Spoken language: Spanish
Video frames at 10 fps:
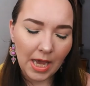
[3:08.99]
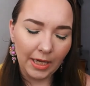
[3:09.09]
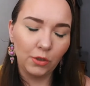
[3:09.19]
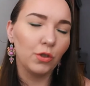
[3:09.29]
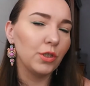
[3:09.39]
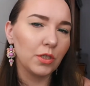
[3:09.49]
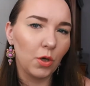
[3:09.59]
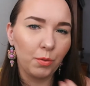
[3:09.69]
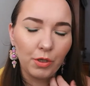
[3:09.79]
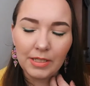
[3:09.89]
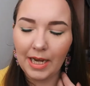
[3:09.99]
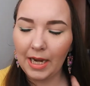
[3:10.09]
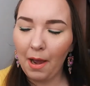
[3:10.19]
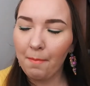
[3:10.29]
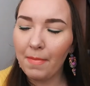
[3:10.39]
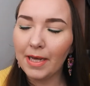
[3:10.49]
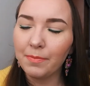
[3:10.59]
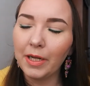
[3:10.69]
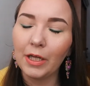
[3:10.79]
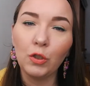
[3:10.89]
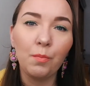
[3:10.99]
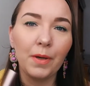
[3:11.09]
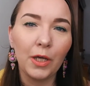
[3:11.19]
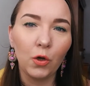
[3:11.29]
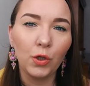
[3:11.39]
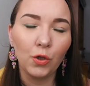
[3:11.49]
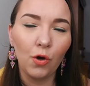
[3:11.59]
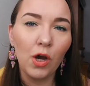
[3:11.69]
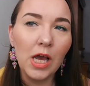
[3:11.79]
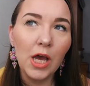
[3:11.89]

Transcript: entonces obvio sale más barato pero yo